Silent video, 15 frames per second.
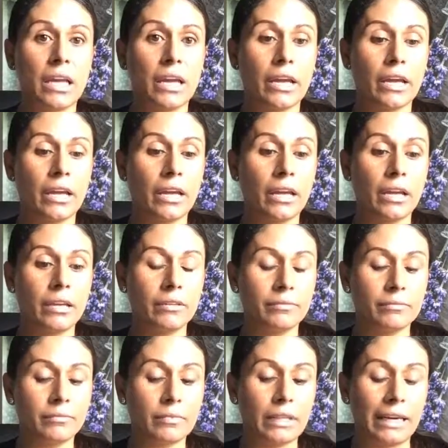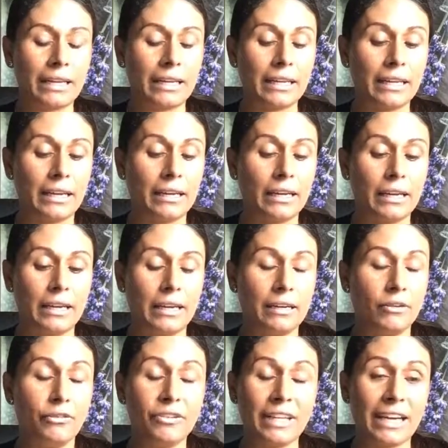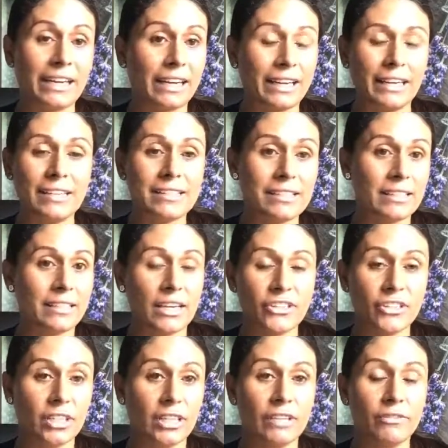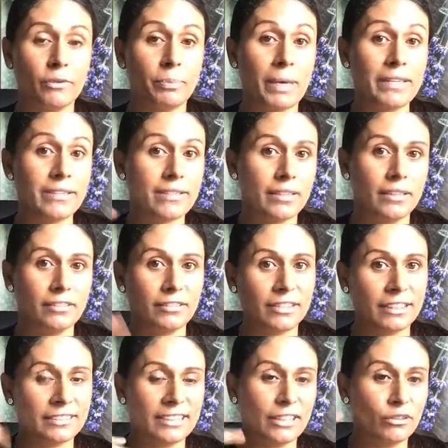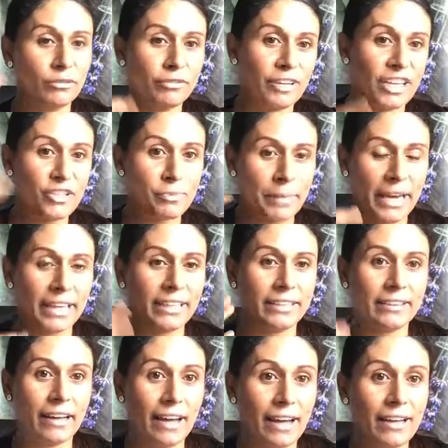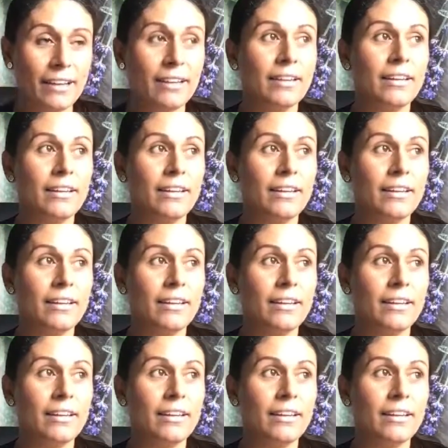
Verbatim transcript: É, aquela, eu fiquei com aquela ansiedade terrível, pensando, tendo o flashback da,